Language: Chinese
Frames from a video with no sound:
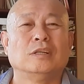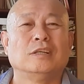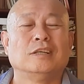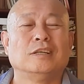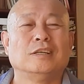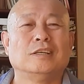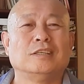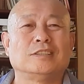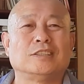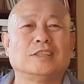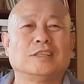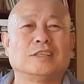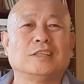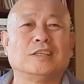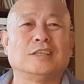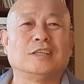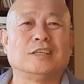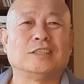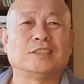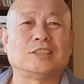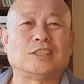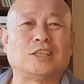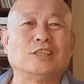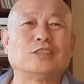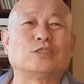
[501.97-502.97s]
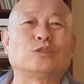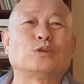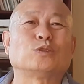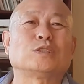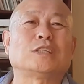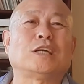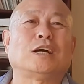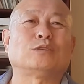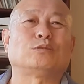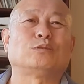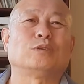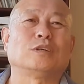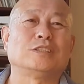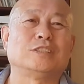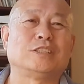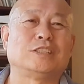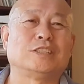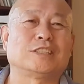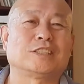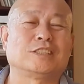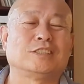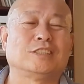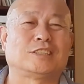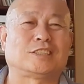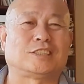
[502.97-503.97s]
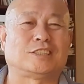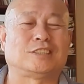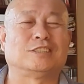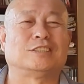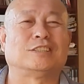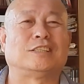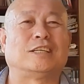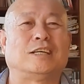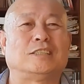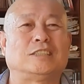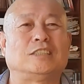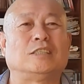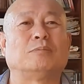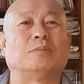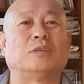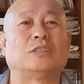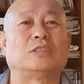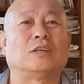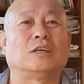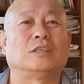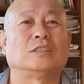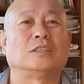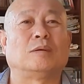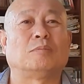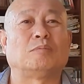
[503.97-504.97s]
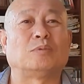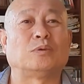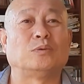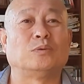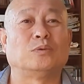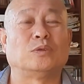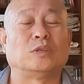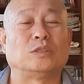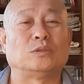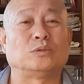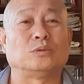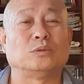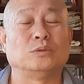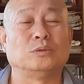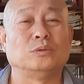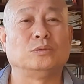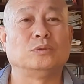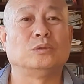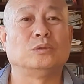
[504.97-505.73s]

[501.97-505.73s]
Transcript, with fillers: 呃，这个提手加靴子这个字呢，基本上也不用了，就